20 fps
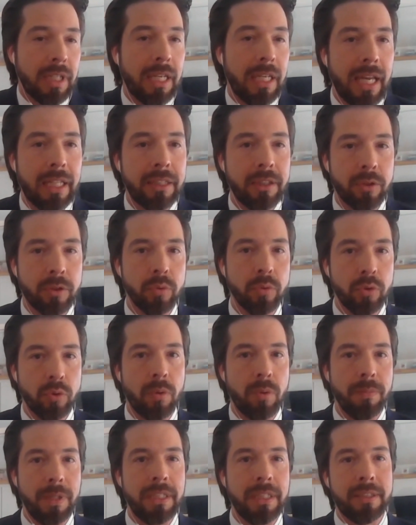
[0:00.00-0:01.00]
elétricos,
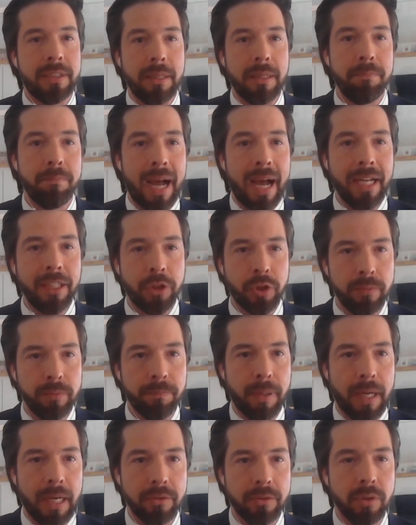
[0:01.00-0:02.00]
como eles têm baixo
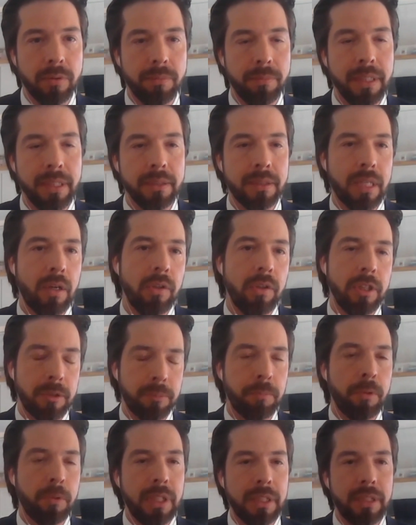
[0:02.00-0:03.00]
impacto ambiental, eles
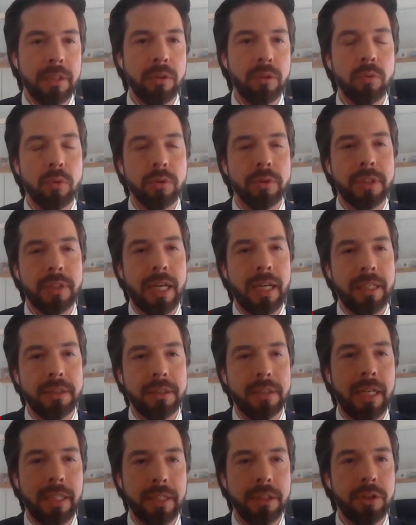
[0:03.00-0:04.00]
poderiam gozar
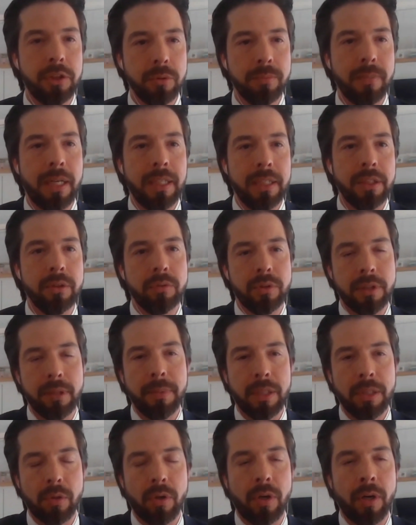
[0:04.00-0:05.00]
aí de uma alíquota
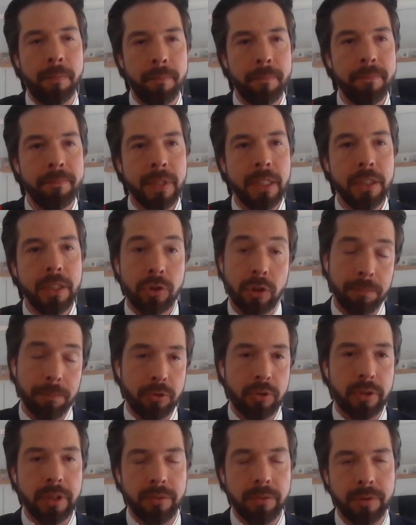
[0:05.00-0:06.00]
menor isso é
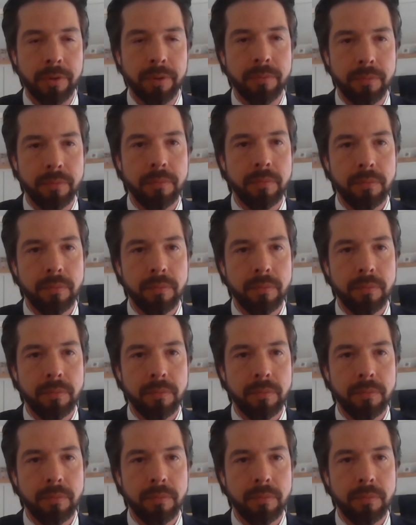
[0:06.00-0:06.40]
possível.